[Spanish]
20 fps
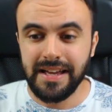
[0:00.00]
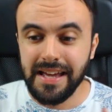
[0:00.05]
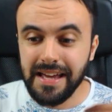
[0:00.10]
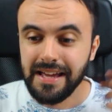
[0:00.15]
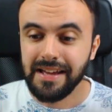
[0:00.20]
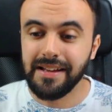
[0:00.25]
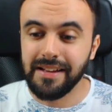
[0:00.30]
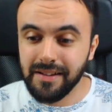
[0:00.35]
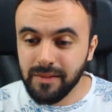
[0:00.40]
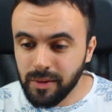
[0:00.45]

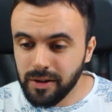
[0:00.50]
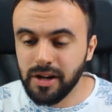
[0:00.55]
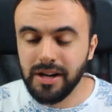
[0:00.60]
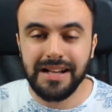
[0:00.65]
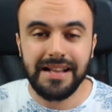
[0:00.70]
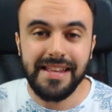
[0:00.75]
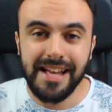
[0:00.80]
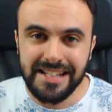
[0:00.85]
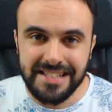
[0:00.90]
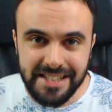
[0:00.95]
Y bueno, el
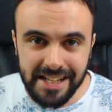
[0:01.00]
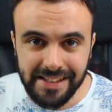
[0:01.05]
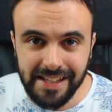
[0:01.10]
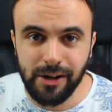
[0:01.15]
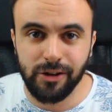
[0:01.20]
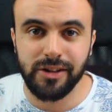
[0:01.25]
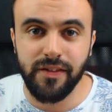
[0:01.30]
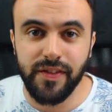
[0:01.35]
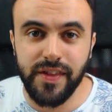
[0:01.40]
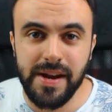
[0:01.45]
día 7
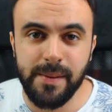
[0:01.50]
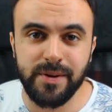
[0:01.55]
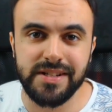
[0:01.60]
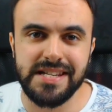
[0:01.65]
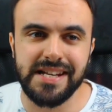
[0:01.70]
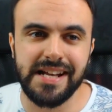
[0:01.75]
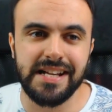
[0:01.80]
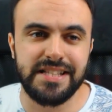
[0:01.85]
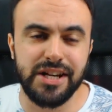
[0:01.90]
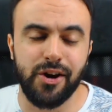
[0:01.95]
lo tendremos
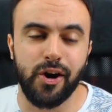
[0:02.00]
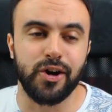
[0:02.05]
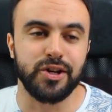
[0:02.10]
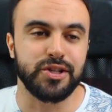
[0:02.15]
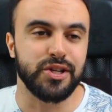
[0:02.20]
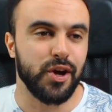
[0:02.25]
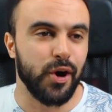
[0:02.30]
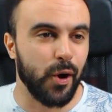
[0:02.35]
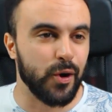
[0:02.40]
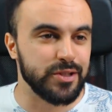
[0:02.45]
Así que
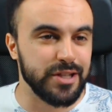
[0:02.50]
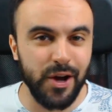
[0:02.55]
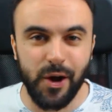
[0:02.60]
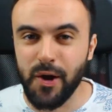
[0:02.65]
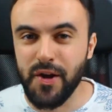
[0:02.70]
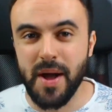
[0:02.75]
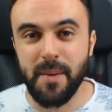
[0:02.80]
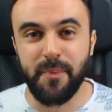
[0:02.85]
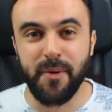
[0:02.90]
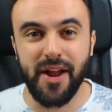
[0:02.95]
chicos, os dejo
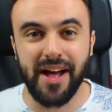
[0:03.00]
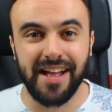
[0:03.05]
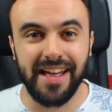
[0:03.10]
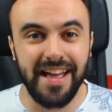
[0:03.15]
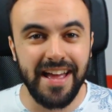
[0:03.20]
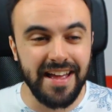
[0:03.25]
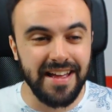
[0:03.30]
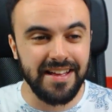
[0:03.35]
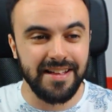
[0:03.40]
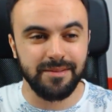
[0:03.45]
ya por aquí
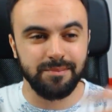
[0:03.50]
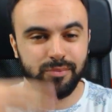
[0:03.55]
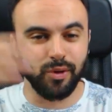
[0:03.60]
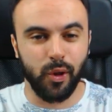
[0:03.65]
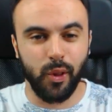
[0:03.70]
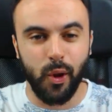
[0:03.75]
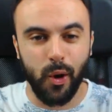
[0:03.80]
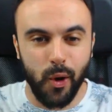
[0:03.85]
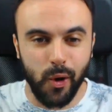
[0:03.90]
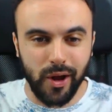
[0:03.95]

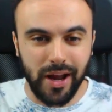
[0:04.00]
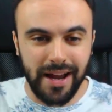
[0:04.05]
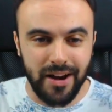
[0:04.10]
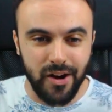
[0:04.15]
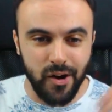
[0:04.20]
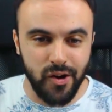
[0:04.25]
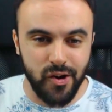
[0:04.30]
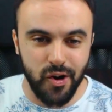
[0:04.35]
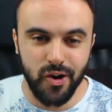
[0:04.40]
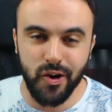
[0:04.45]
Todo lo que,
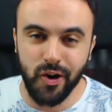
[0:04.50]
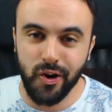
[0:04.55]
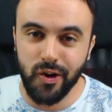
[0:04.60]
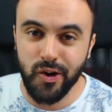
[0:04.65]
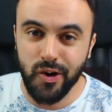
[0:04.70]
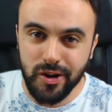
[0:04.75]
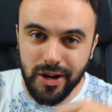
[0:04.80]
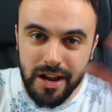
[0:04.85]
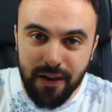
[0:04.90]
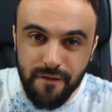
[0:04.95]

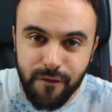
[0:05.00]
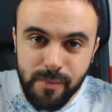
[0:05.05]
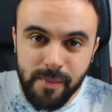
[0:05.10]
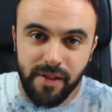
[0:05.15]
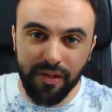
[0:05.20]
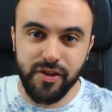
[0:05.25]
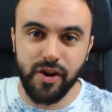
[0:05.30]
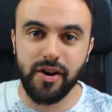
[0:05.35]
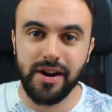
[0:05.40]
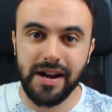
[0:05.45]
la
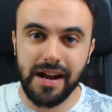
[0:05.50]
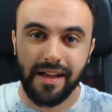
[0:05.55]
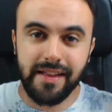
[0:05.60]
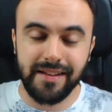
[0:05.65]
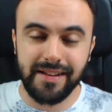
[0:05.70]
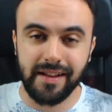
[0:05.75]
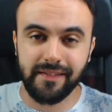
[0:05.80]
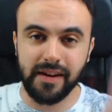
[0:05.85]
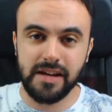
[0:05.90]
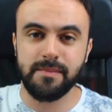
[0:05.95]
información La,
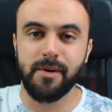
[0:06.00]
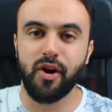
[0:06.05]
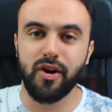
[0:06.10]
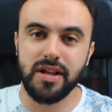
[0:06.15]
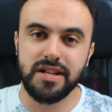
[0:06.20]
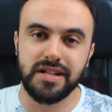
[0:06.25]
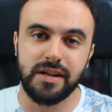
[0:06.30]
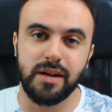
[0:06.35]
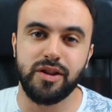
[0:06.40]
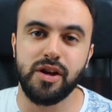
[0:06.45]
la bajo la
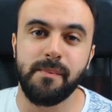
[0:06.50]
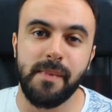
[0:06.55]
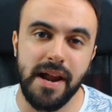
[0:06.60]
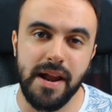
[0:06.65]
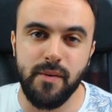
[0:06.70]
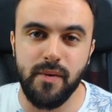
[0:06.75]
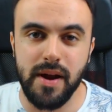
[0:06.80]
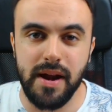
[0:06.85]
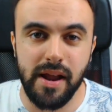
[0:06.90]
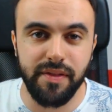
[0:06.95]
descripción, ¿vale?
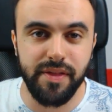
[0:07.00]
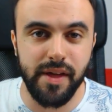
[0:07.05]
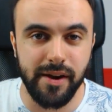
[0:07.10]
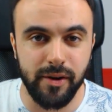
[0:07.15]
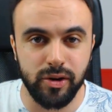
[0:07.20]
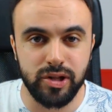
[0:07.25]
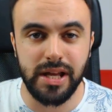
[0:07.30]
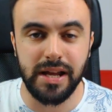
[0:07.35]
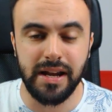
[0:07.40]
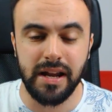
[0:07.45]
un enlace a
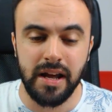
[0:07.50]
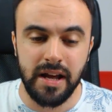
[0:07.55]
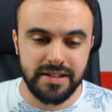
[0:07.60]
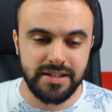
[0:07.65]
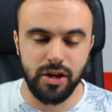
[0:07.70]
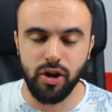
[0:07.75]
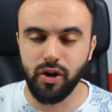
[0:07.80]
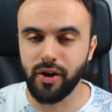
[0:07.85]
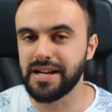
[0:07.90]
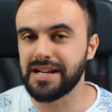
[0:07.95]
Rockstar
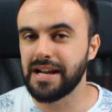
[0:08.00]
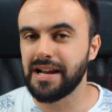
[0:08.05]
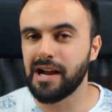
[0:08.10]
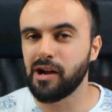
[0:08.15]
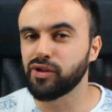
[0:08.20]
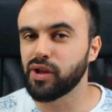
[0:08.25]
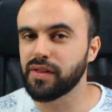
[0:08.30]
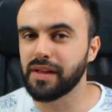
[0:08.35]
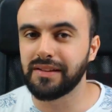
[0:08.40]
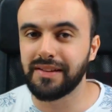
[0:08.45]
Si lo queréis leer la
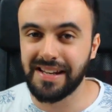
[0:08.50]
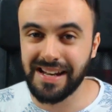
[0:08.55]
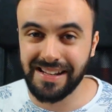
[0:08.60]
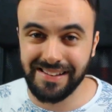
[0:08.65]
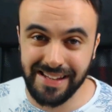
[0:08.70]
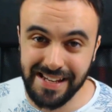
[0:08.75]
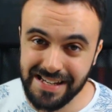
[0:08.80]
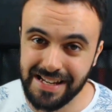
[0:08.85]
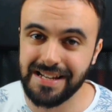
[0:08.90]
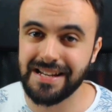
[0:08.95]
noticia entera,
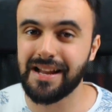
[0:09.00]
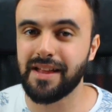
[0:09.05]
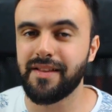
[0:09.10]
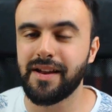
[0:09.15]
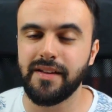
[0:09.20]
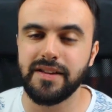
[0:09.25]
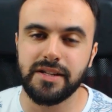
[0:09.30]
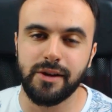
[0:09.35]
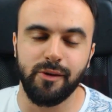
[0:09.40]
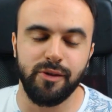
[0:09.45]
tenéis el enlace en la
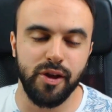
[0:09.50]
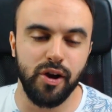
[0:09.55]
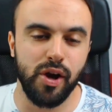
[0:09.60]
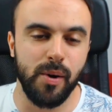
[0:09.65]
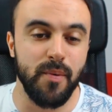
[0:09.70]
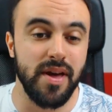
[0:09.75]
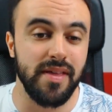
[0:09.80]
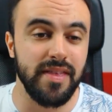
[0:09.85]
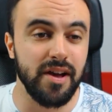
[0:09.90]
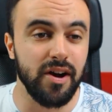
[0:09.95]
descripción,
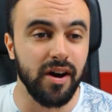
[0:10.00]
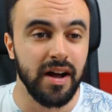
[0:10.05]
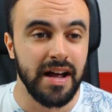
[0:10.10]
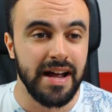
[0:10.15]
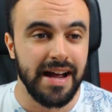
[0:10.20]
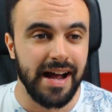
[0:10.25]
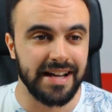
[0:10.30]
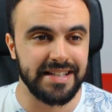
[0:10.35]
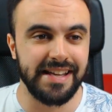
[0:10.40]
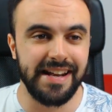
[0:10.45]
como ya digo
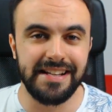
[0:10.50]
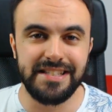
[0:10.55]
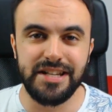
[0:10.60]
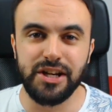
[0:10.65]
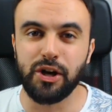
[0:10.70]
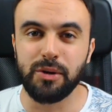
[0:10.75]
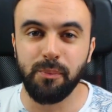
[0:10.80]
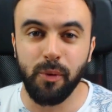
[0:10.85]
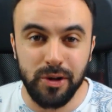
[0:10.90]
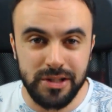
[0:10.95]
Así que nada
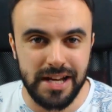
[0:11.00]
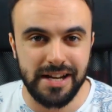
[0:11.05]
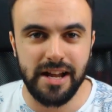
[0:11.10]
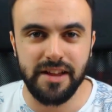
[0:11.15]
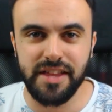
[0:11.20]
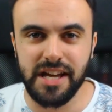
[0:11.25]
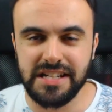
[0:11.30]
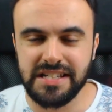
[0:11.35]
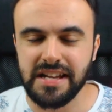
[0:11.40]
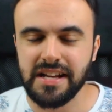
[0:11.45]
chicos, muchas
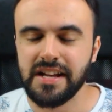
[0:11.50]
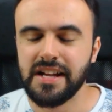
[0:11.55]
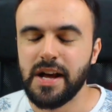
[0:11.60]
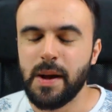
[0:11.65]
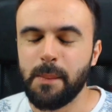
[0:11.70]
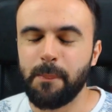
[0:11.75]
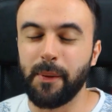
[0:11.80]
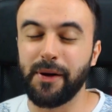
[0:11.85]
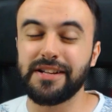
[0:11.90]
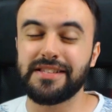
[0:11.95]
gracias
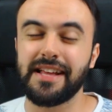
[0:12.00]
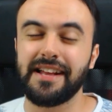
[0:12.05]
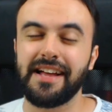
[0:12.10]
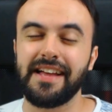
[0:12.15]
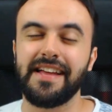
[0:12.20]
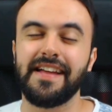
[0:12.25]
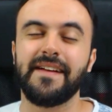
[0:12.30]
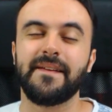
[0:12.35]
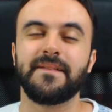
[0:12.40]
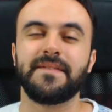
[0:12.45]
por estar
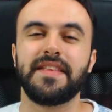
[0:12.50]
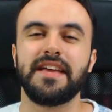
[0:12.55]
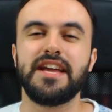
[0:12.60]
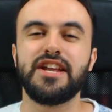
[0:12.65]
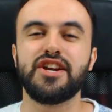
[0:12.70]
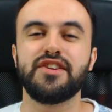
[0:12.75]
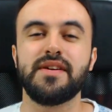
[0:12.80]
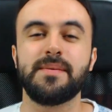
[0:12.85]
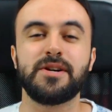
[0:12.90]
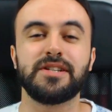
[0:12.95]
ahí Y
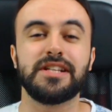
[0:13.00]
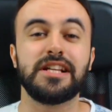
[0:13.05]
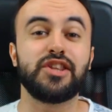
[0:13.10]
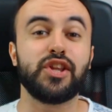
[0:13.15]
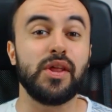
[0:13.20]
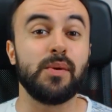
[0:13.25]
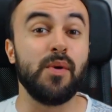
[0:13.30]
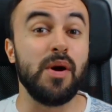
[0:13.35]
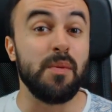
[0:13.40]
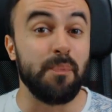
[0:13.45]
nos vemos dentro
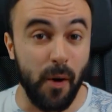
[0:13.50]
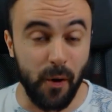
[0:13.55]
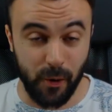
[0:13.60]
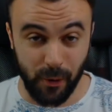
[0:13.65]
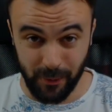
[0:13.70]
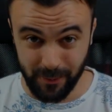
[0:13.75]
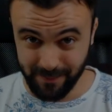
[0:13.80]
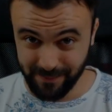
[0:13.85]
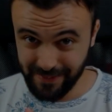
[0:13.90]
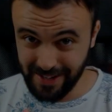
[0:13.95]
de muy poco